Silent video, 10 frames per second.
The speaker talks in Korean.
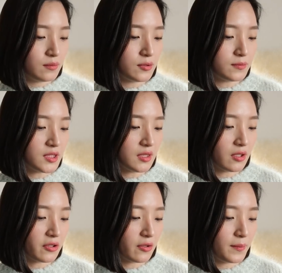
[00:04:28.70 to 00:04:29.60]
품질
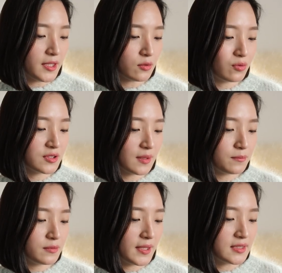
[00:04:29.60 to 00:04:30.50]
경영 및
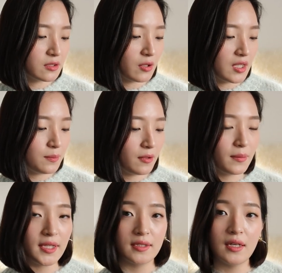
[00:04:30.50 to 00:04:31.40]
공산품 안전
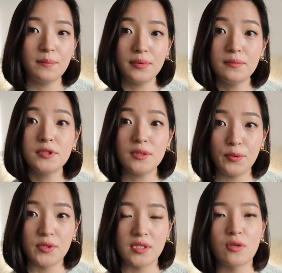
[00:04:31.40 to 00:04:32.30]
관리법에 의한 품질
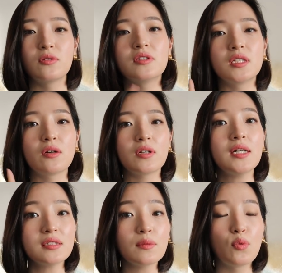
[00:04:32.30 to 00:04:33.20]
표시. 저는 이거를
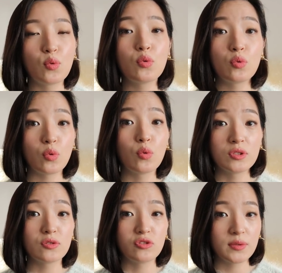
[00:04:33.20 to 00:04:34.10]
항상 보고
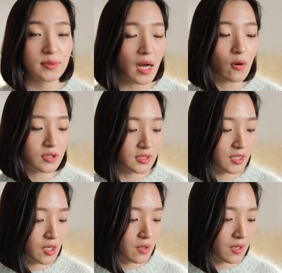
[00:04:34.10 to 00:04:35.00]
옷을 구입을
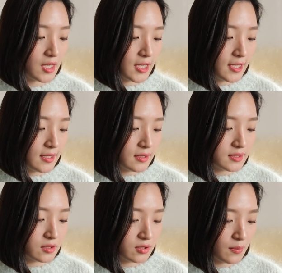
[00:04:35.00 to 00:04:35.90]
하거든요.
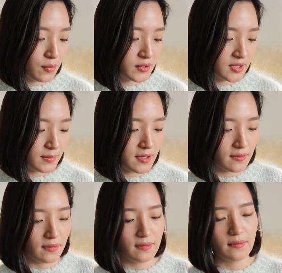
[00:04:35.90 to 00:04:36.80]
그래서 이게 보시면